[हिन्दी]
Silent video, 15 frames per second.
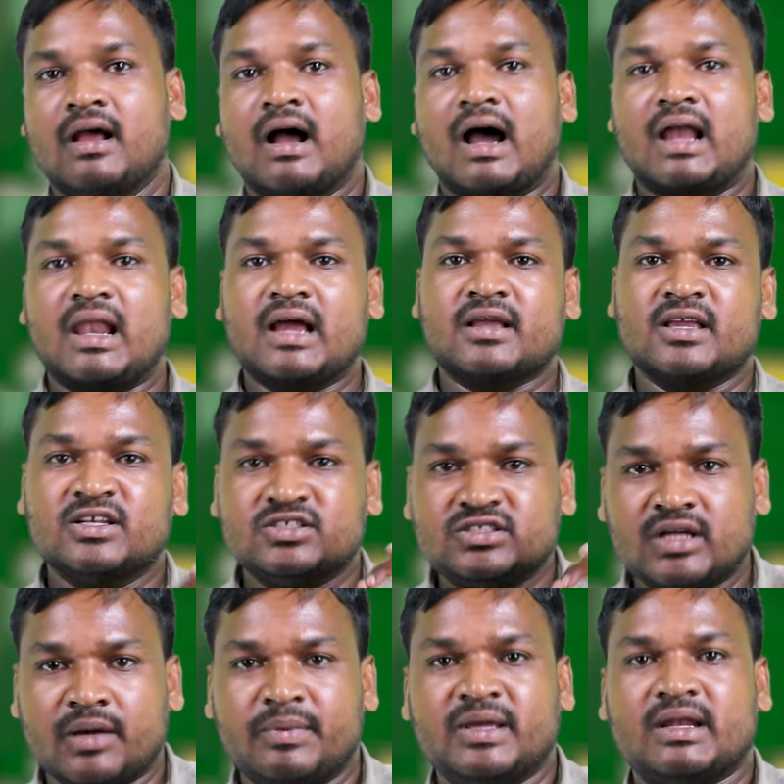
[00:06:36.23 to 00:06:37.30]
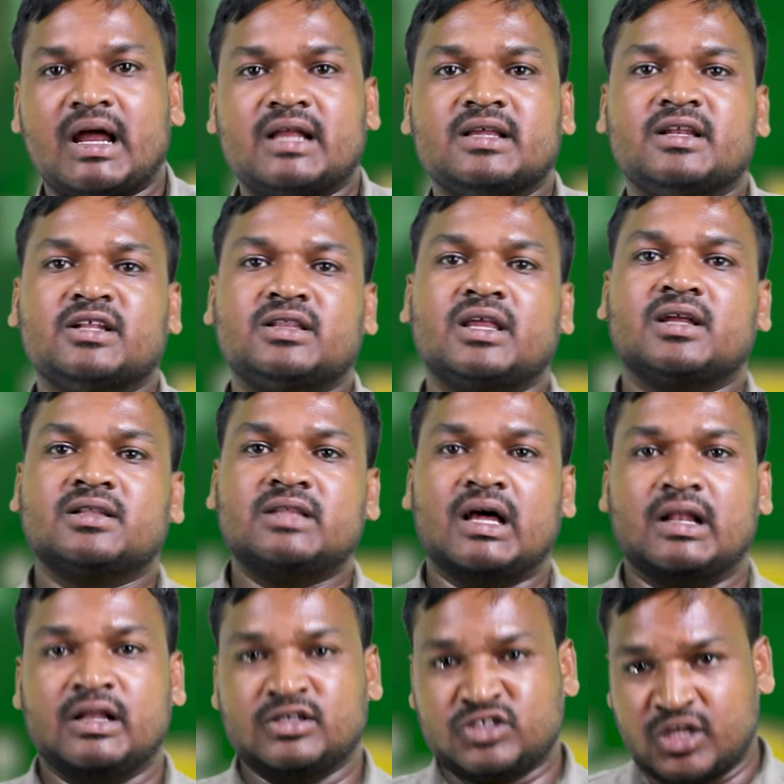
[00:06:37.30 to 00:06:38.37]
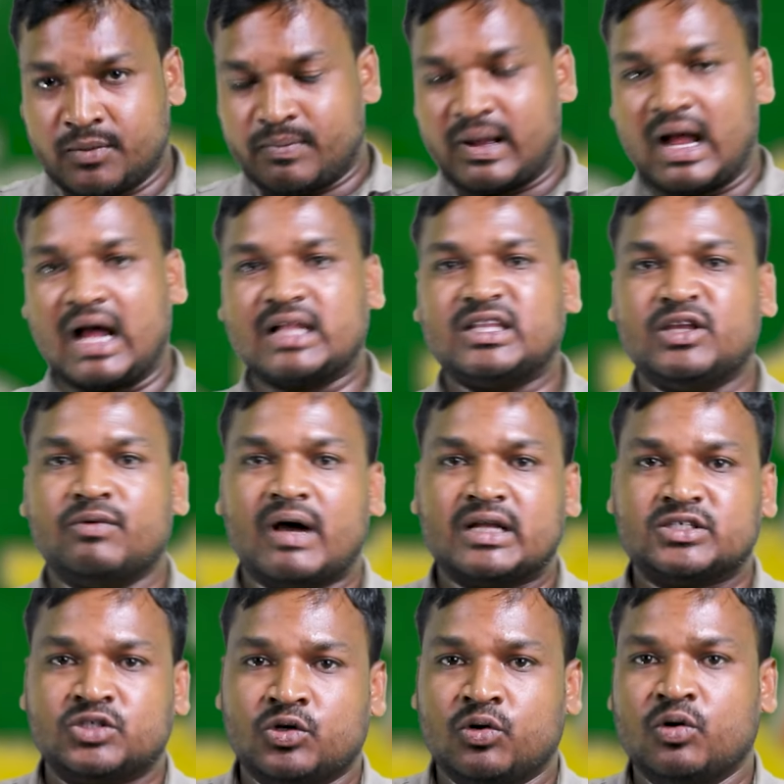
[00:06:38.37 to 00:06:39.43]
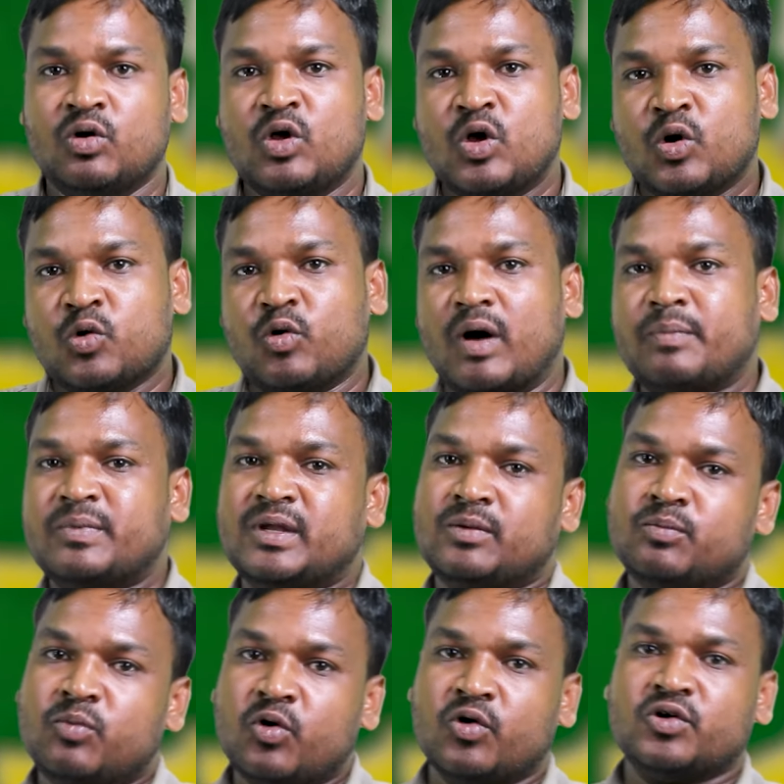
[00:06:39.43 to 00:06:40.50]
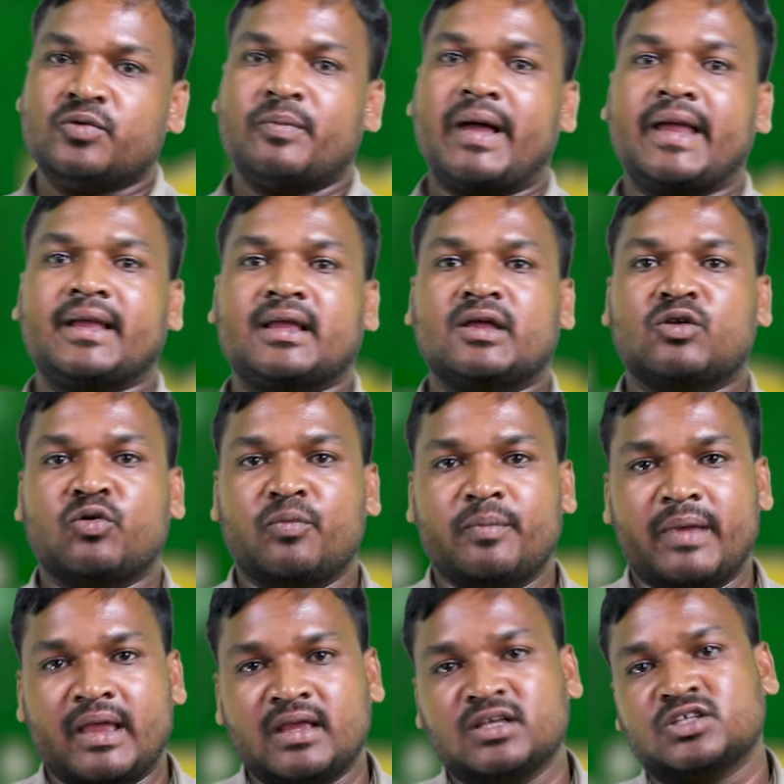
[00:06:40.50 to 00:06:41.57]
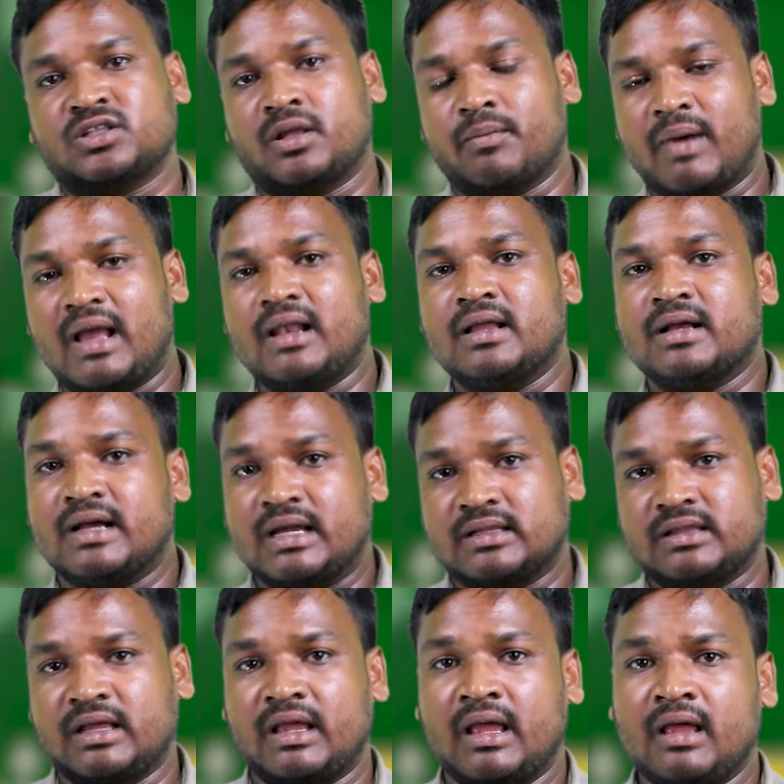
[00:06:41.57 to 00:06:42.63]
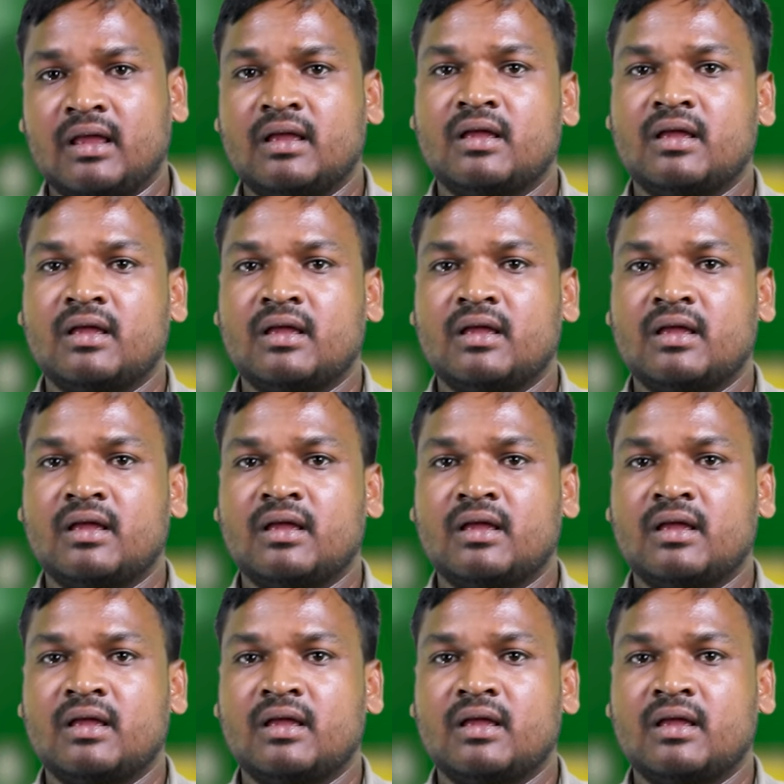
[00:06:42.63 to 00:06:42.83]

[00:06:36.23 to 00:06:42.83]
हालांकि इन सभी राजनीतिक दल सिर्फ आदिवासियों को अपनी वोट बैंक के रूप में ही इस्तेमाल करते हैं